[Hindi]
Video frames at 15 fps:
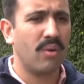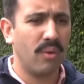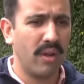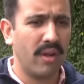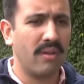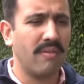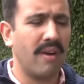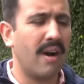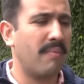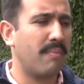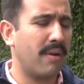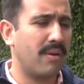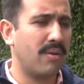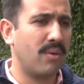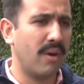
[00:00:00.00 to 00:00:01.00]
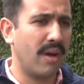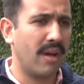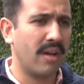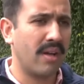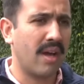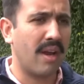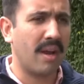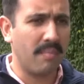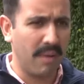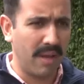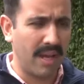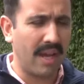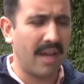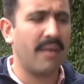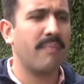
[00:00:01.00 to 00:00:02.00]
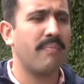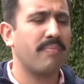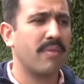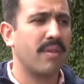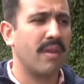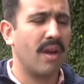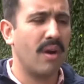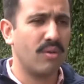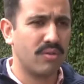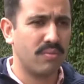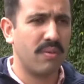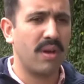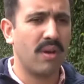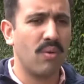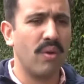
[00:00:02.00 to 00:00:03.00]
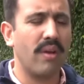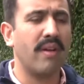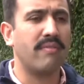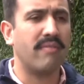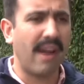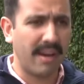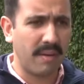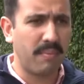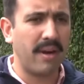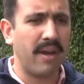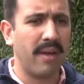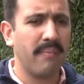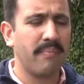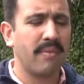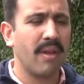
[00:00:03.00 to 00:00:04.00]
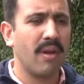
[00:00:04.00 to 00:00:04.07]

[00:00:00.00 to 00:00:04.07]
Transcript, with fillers: कोई वहां पर जो है खराबी आए या उसमें कोई इफेक्ट पड़े